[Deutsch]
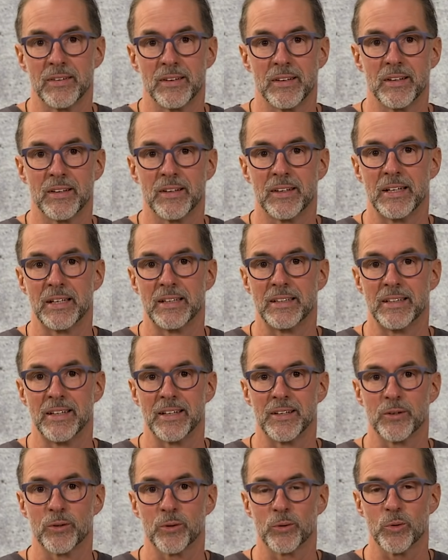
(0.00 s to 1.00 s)
sind
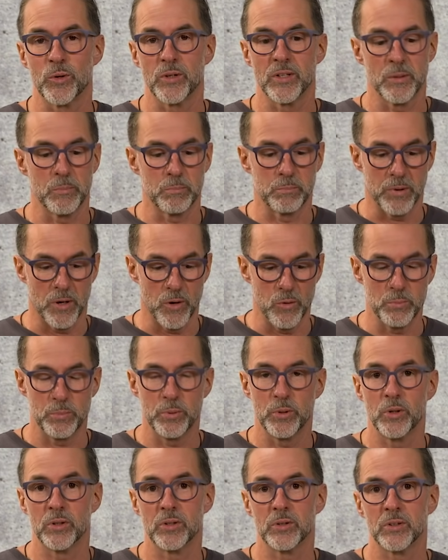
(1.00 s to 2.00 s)
die grünen
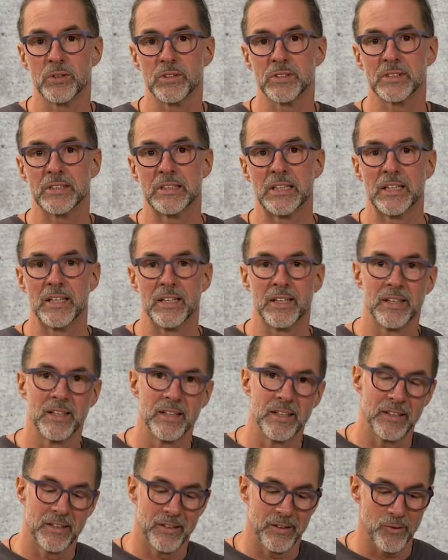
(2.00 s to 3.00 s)
Baumpythons, die
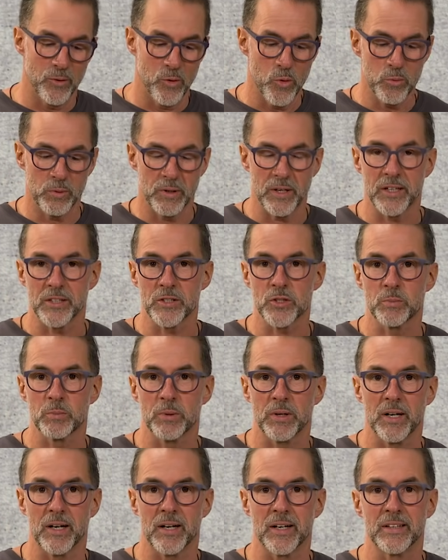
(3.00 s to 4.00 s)

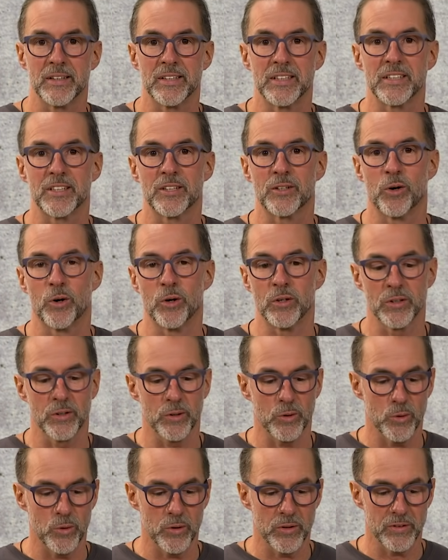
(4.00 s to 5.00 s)
umgangssprachlich
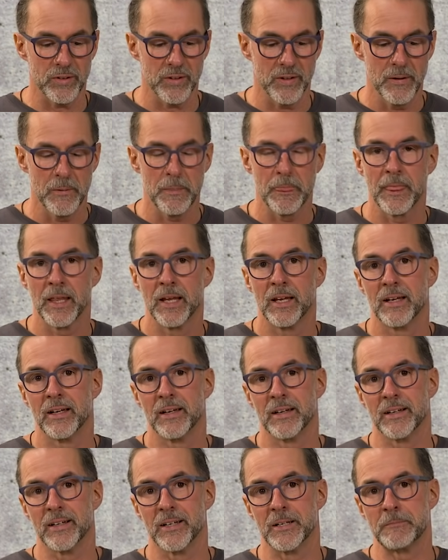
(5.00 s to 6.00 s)
Chondros.
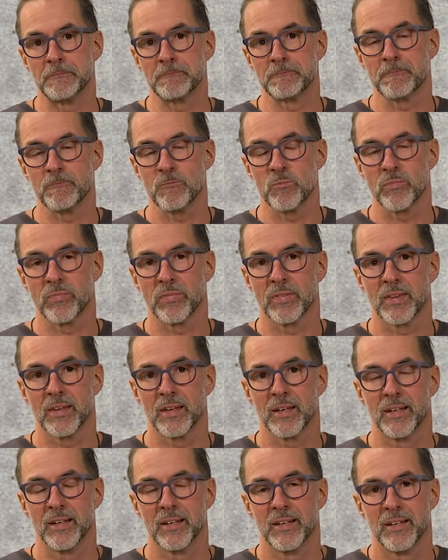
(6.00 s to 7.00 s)
Ähm,
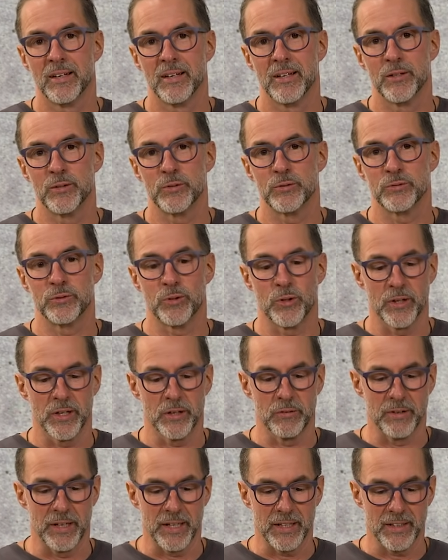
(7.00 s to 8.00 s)

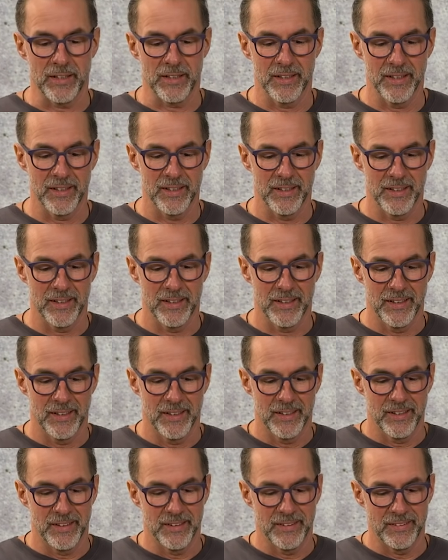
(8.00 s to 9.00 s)
vorneweg,
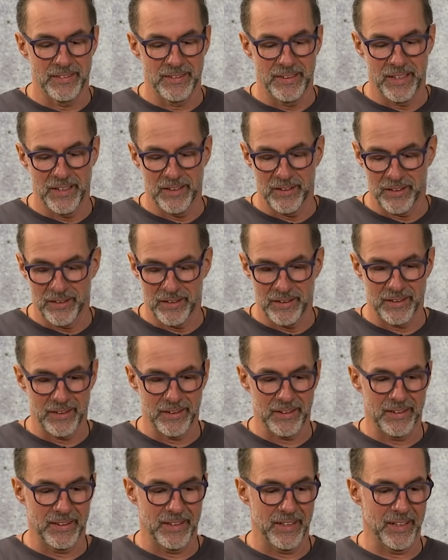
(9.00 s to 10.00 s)
jeder,
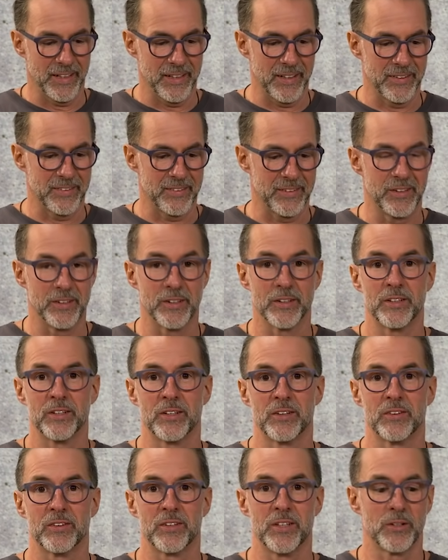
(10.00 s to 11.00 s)
der das Tier
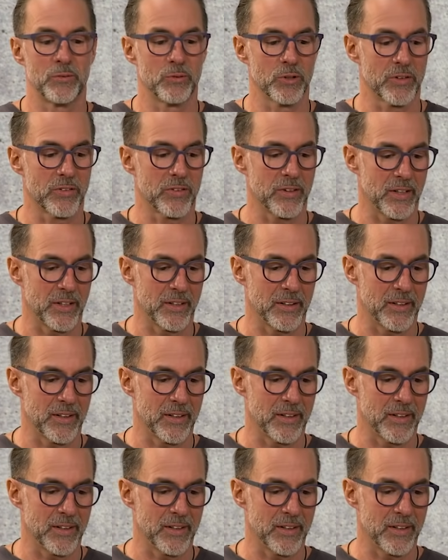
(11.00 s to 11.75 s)
hier sieht, wird sagen,